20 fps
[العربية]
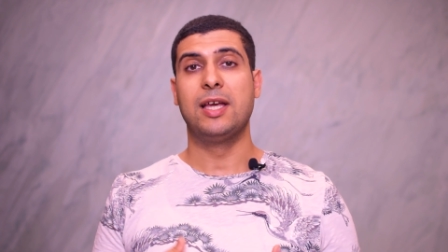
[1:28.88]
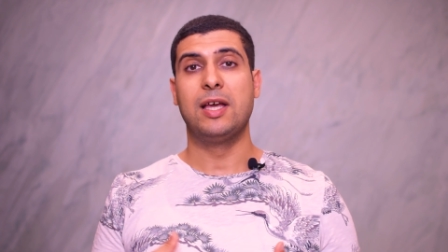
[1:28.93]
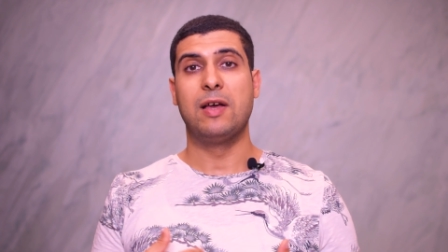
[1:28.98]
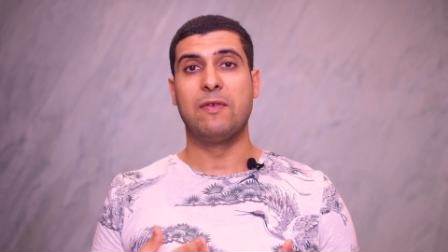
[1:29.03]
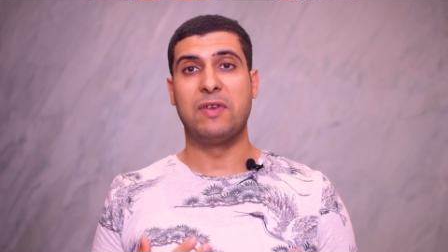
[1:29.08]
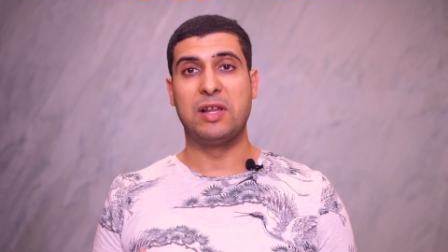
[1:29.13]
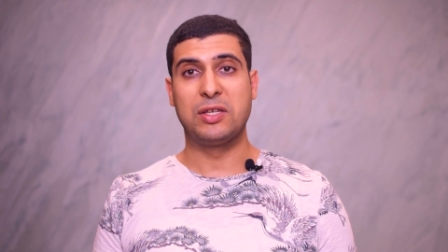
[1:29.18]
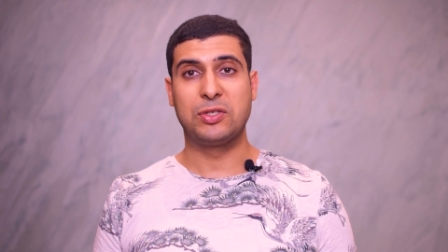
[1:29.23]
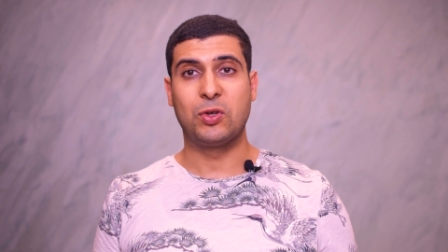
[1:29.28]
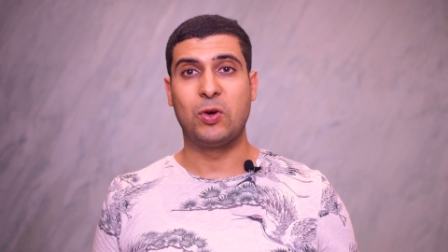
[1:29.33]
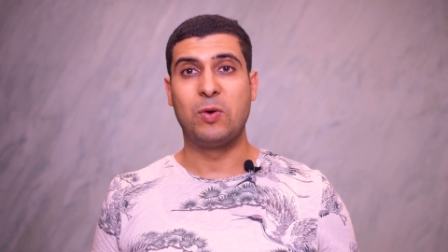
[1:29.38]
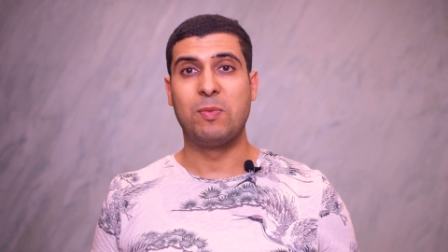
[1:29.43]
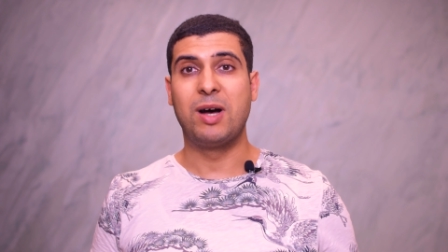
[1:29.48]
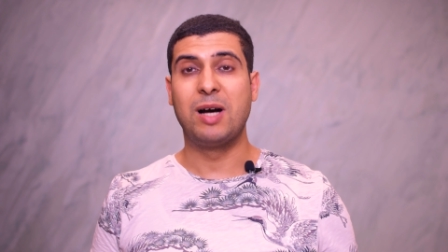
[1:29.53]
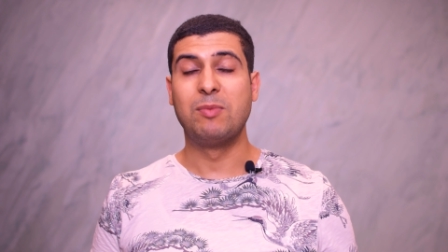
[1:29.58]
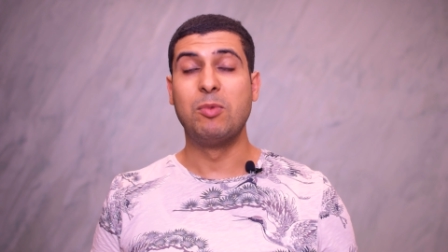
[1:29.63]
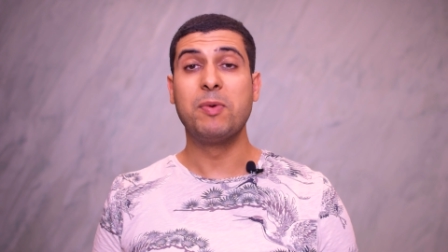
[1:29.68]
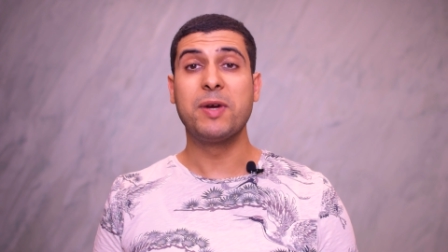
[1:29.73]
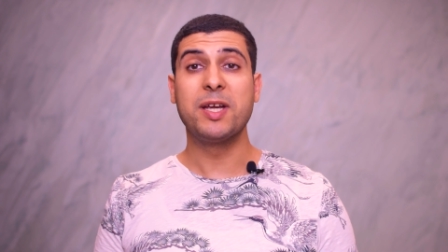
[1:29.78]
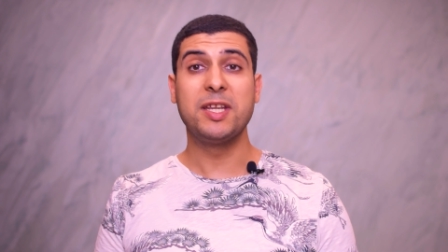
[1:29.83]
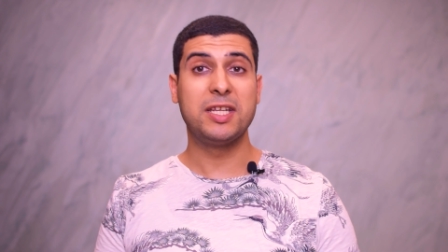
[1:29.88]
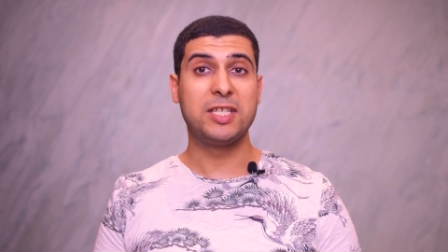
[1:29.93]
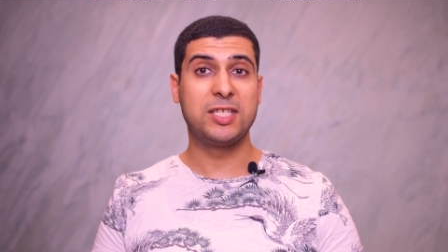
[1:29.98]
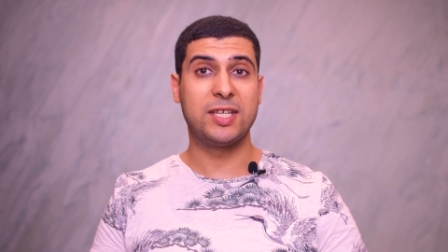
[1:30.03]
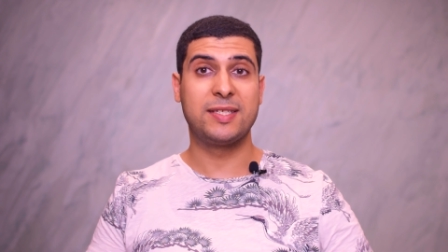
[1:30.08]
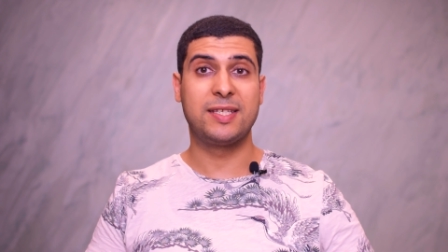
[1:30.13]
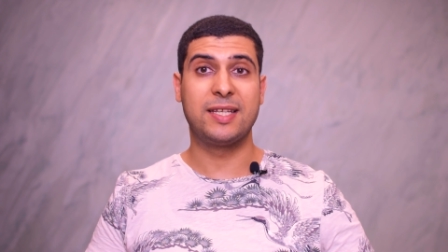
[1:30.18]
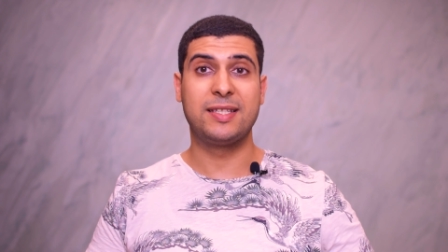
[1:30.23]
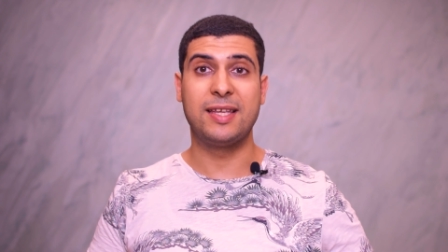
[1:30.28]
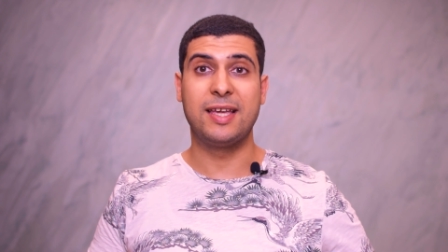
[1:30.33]
في الاستوما ممكن
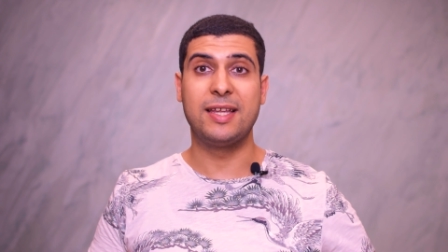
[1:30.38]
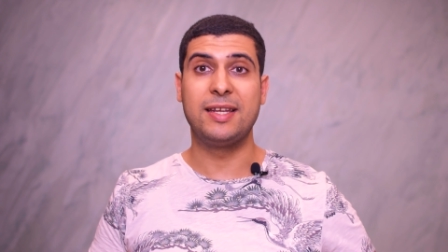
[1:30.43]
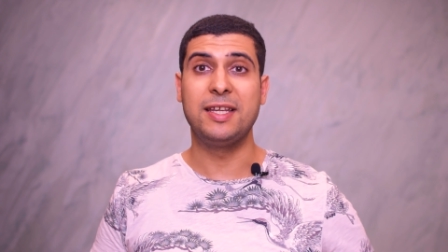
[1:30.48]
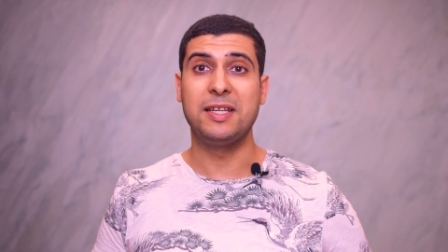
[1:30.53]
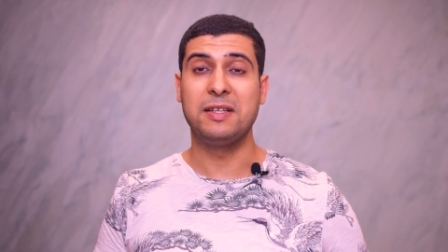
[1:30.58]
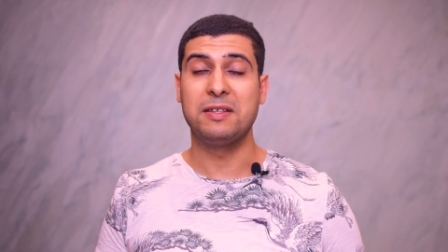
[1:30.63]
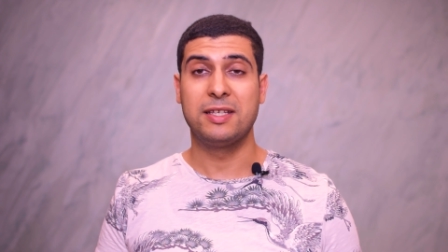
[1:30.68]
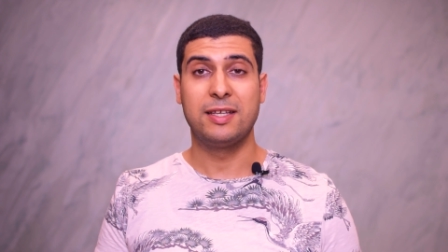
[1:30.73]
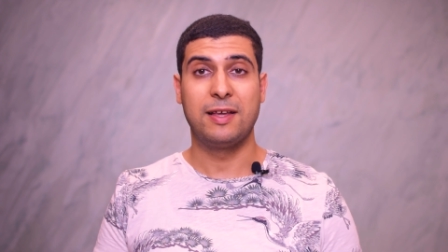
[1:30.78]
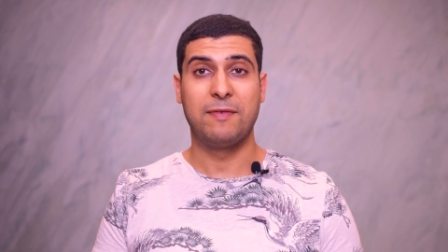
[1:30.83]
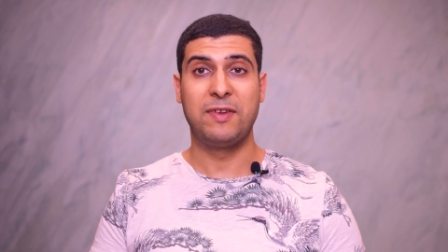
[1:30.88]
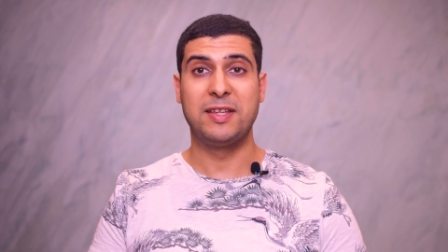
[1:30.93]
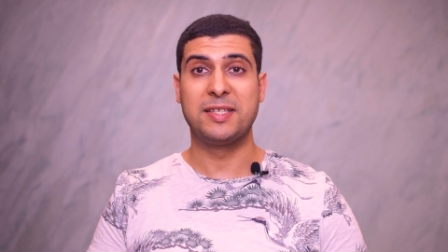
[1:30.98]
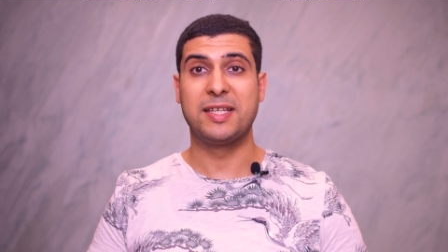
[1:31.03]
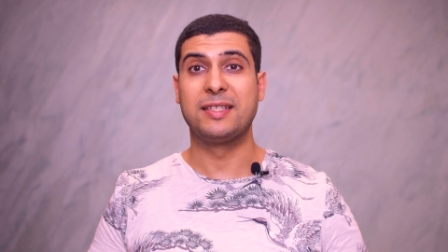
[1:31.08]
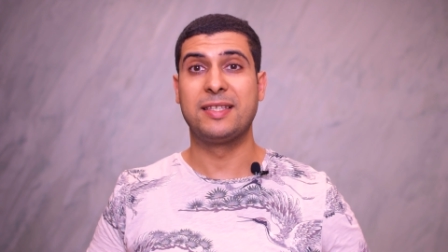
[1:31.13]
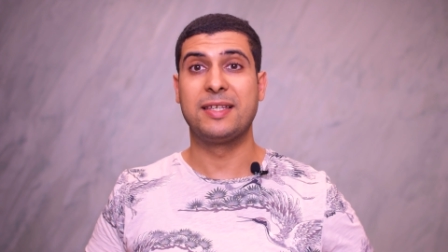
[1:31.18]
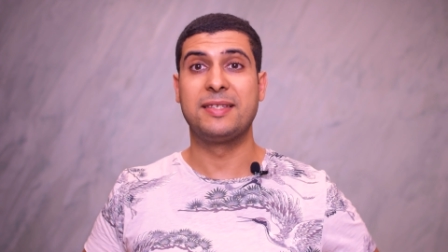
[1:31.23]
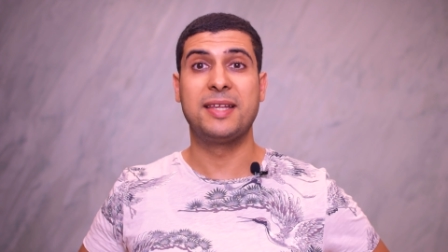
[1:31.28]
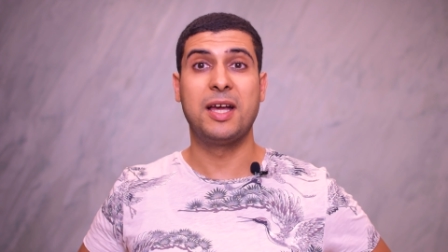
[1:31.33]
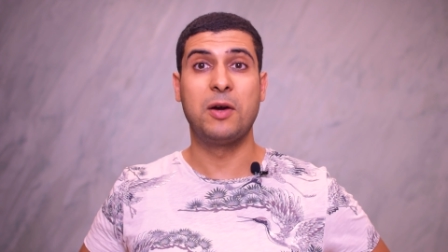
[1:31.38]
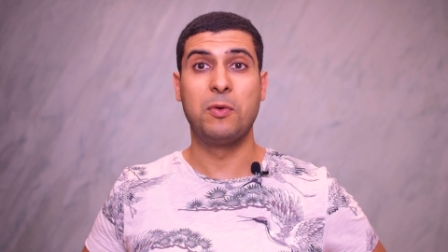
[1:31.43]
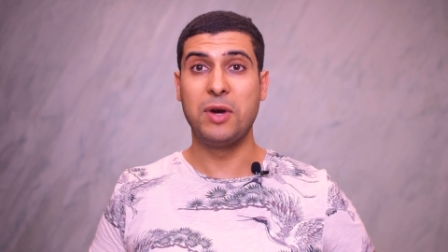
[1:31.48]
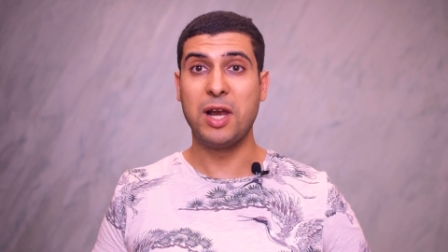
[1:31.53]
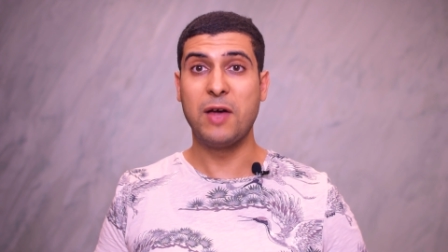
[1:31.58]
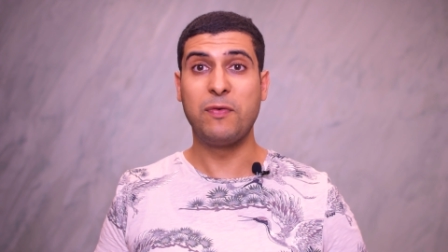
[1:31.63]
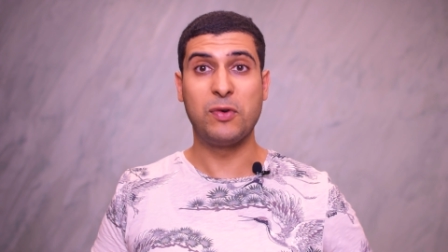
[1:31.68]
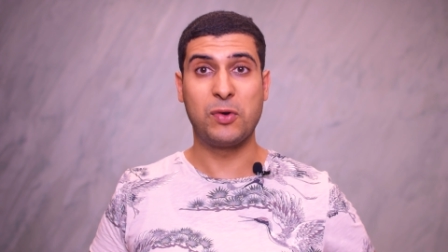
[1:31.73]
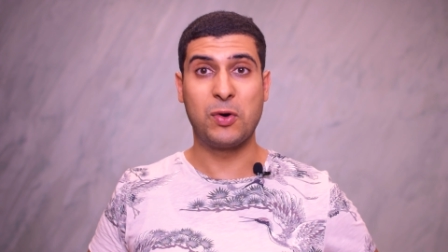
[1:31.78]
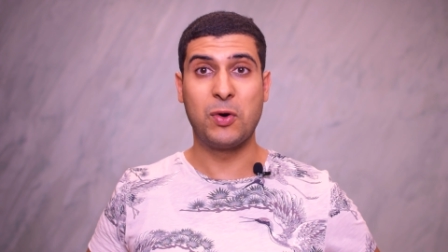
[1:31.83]
يتجسد ثاني في ليزانتيسا
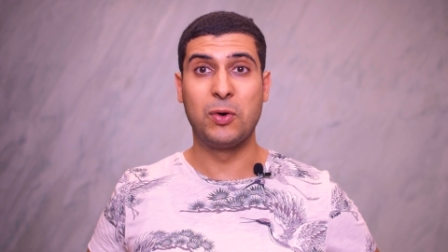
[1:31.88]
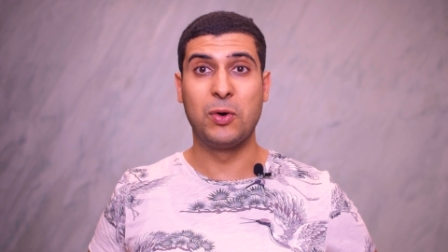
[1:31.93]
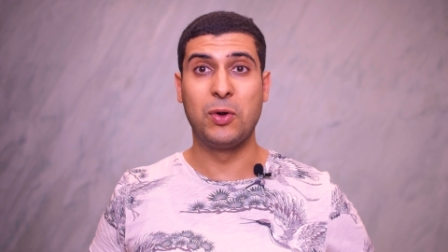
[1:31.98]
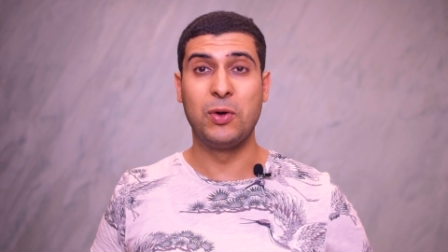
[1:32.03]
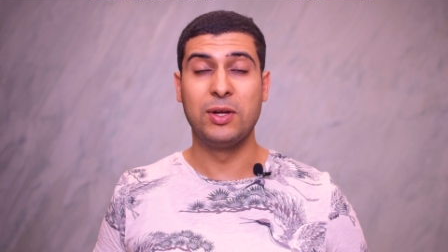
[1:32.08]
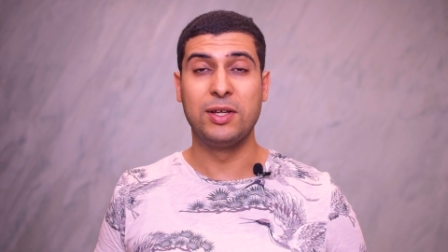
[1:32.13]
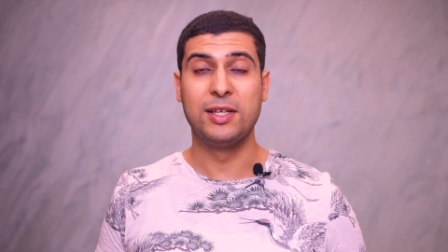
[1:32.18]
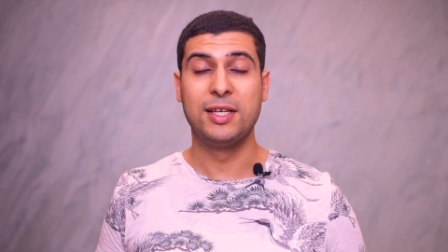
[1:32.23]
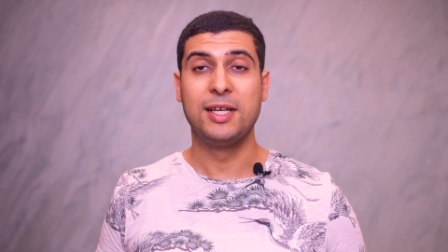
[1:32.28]
ولا في الكولون